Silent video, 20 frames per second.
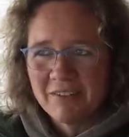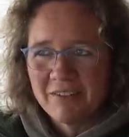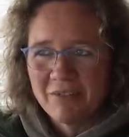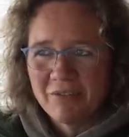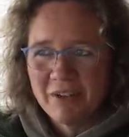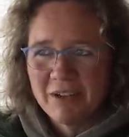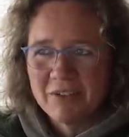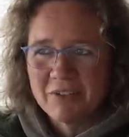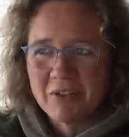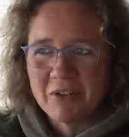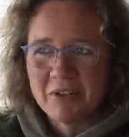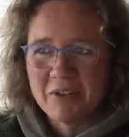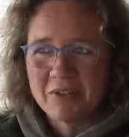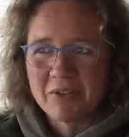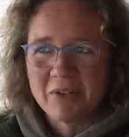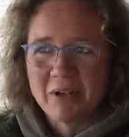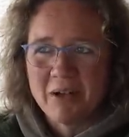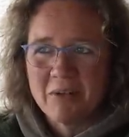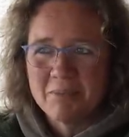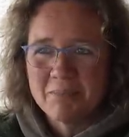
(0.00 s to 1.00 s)
eventuell
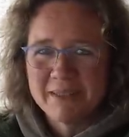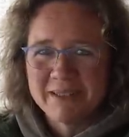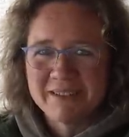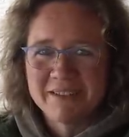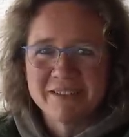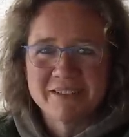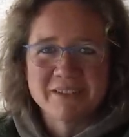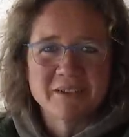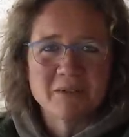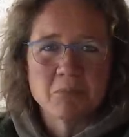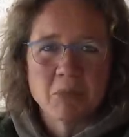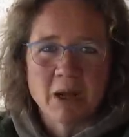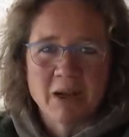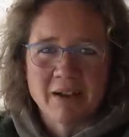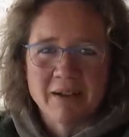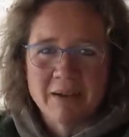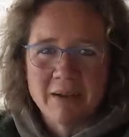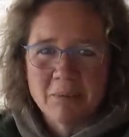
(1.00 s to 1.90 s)
sogar ein bisschen Sinn machen.